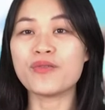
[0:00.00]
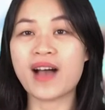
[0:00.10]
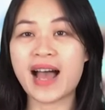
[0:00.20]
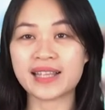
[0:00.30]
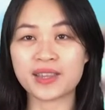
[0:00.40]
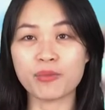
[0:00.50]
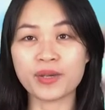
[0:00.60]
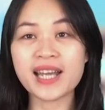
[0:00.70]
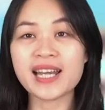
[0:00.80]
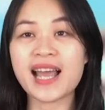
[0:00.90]
và tổng
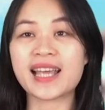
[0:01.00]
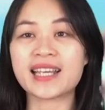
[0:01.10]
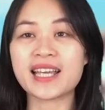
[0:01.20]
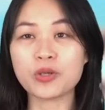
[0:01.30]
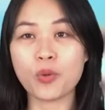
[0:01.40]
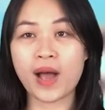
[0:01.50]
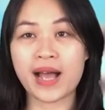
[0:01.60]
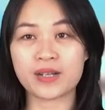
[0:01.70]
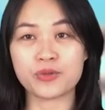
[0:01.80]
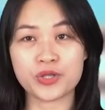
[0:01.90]
kết lại kết
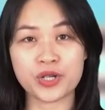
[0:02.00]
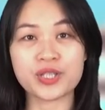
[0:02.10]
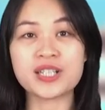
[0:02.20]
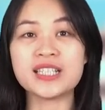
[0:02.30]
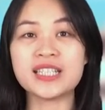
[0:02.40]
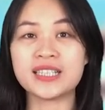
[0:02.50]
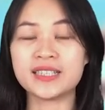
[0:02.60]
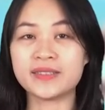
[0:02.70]
quả của trò chơi.